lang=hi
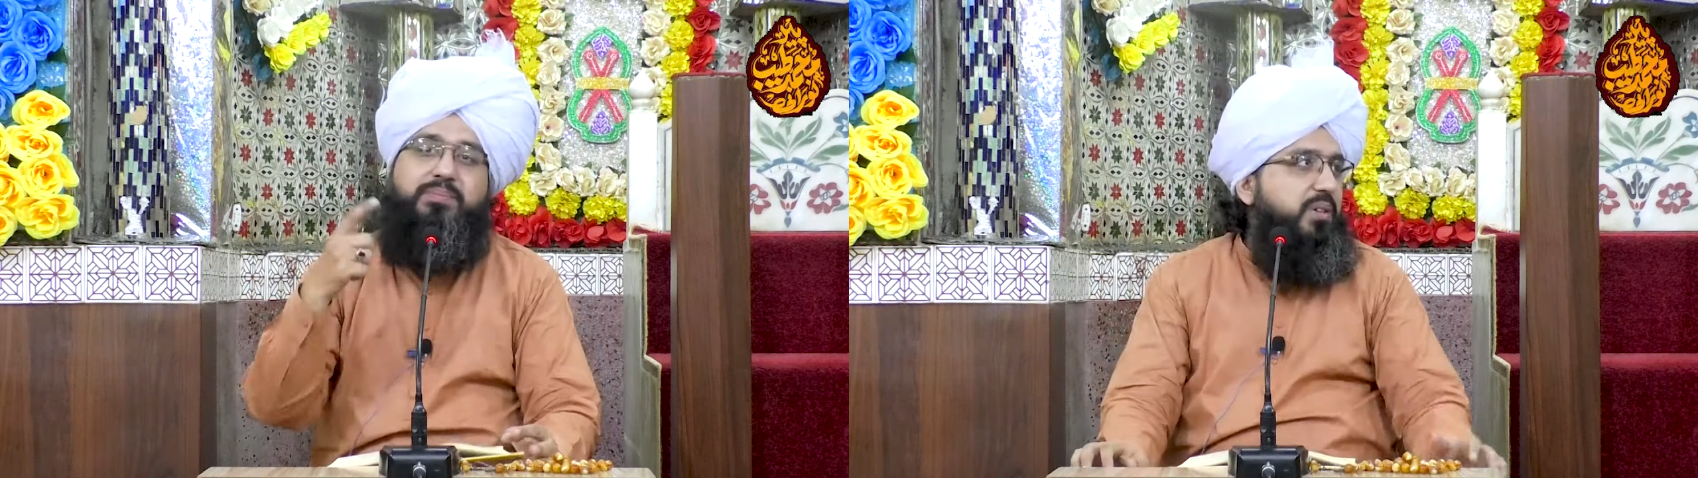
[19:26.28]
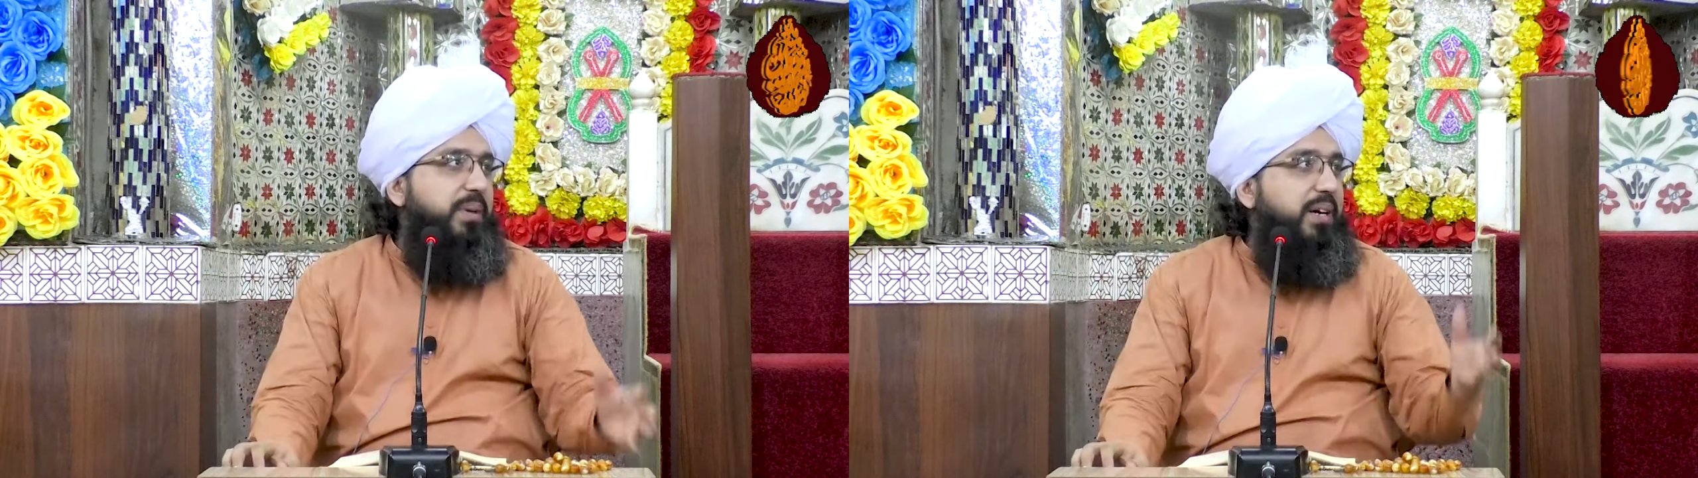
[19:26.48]

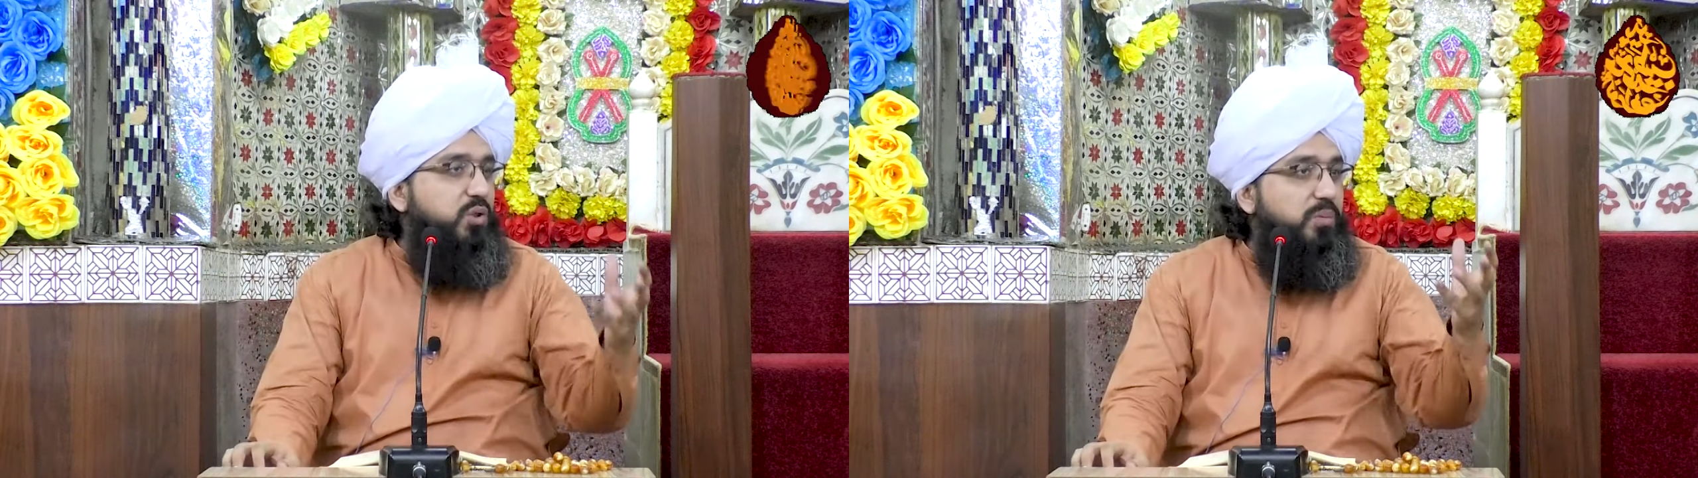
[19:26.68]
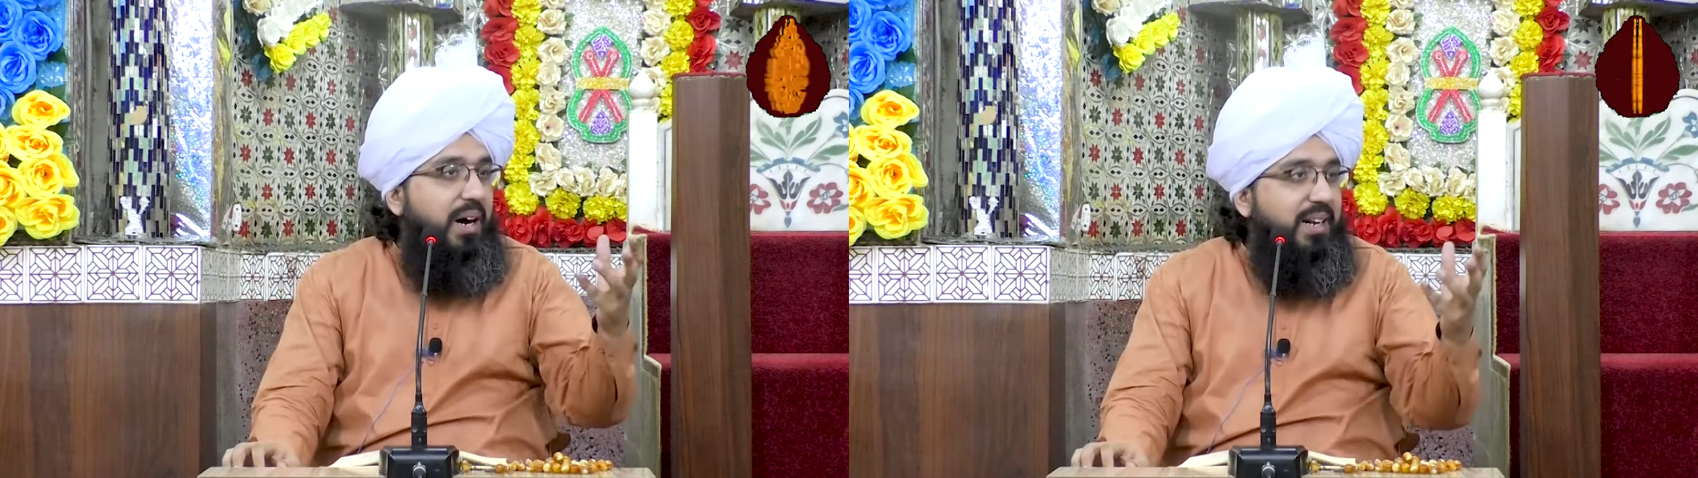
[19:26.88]
फरमाया
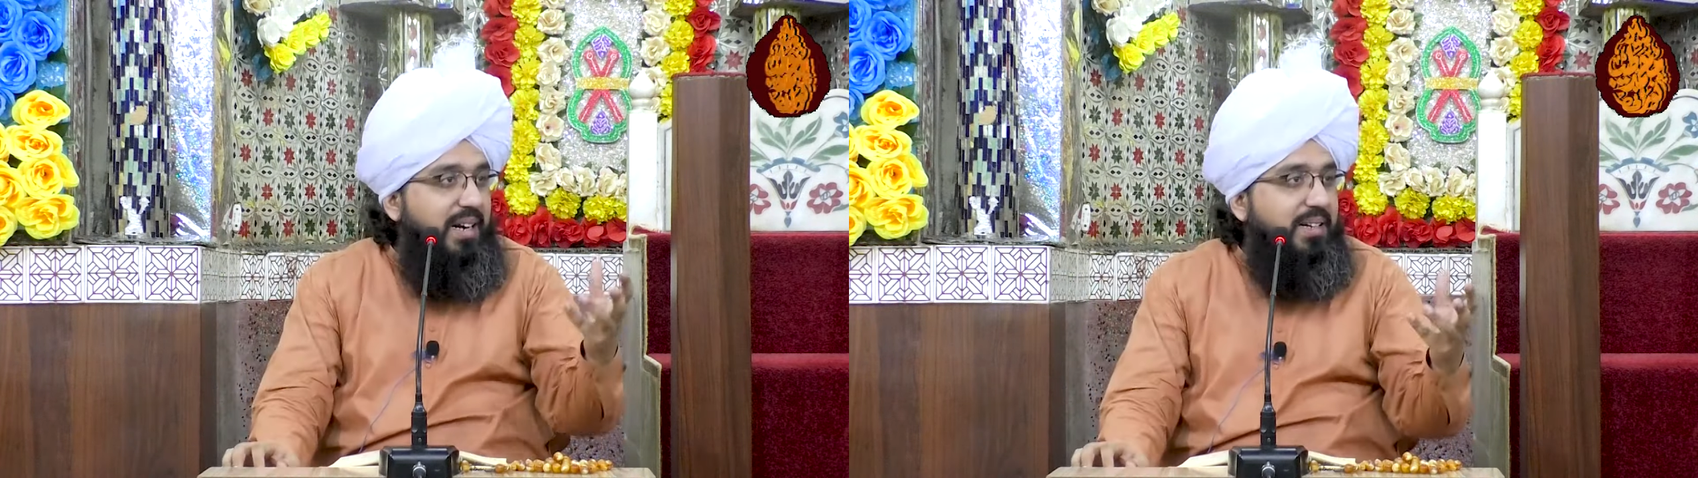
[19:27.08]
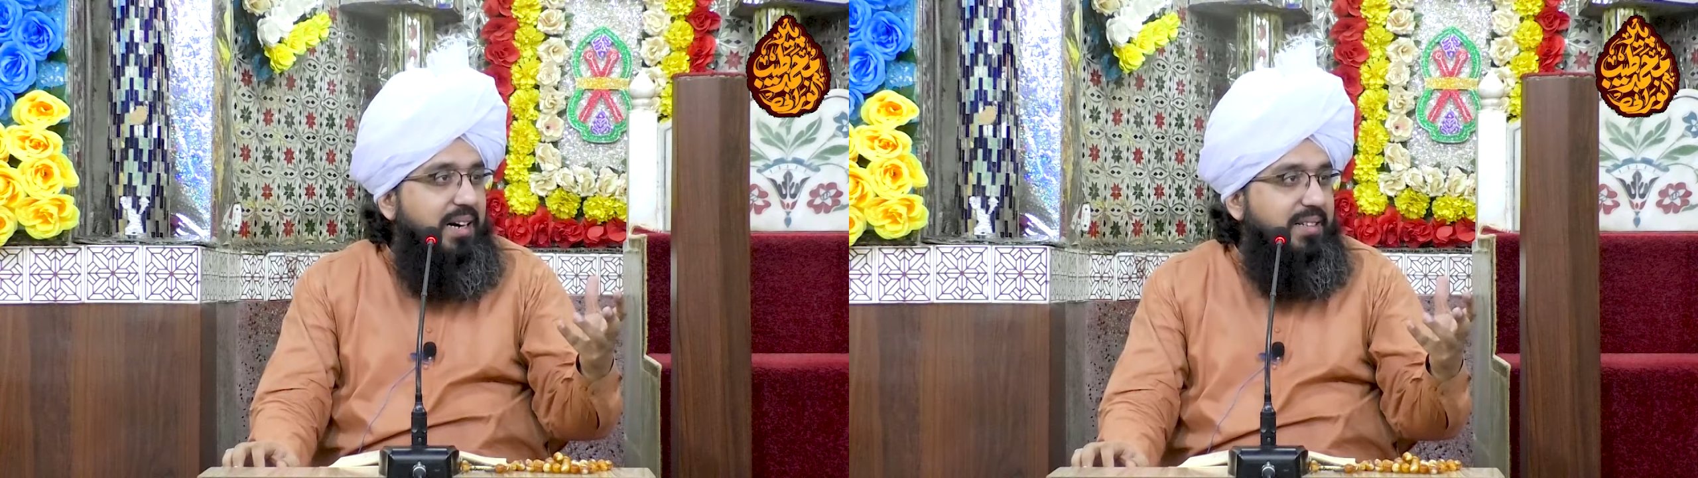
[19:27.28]

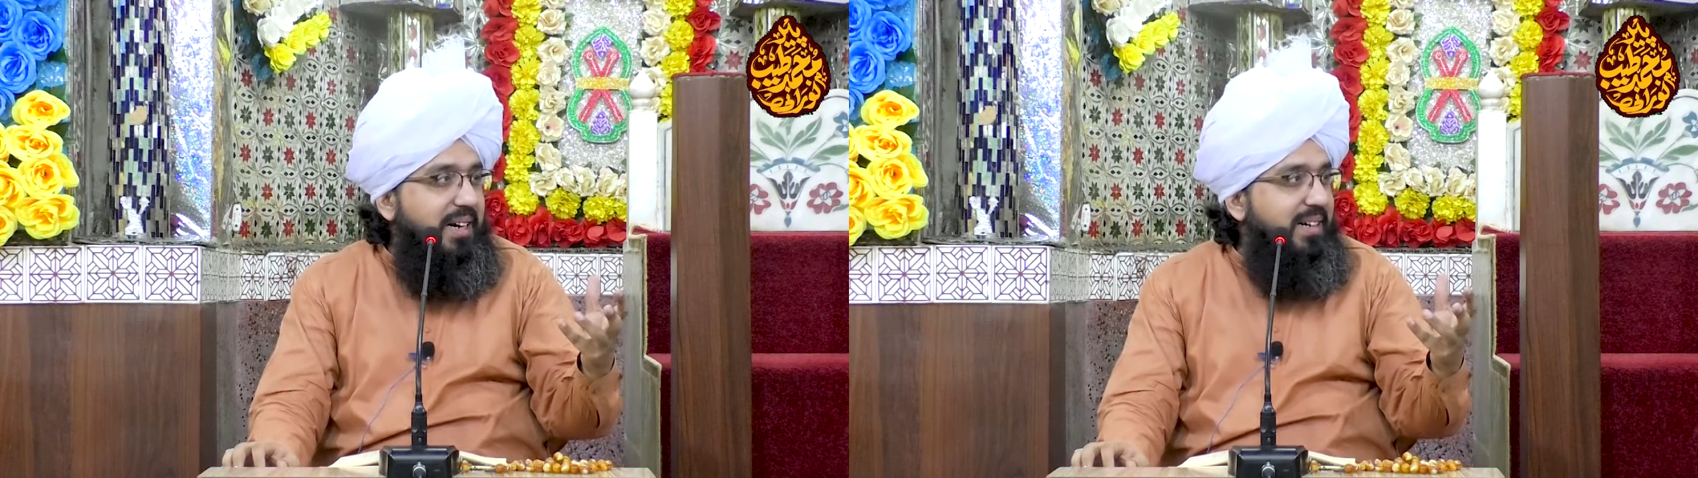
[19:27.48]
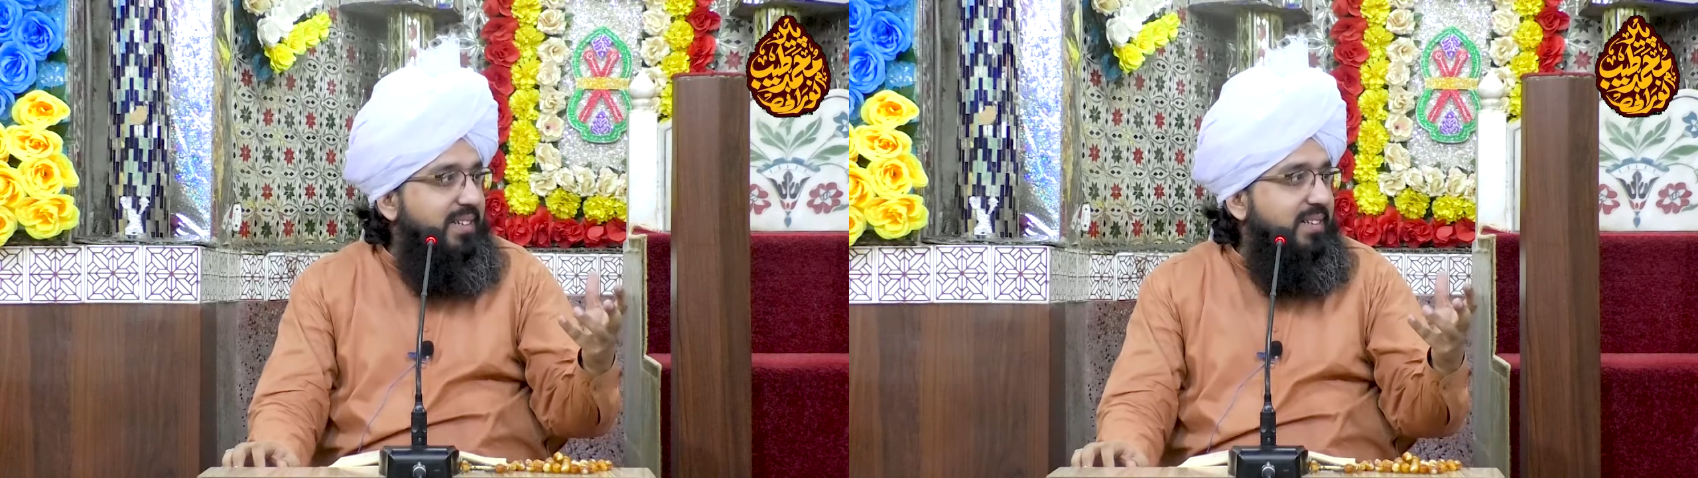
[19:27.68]
तुम्हारा खाना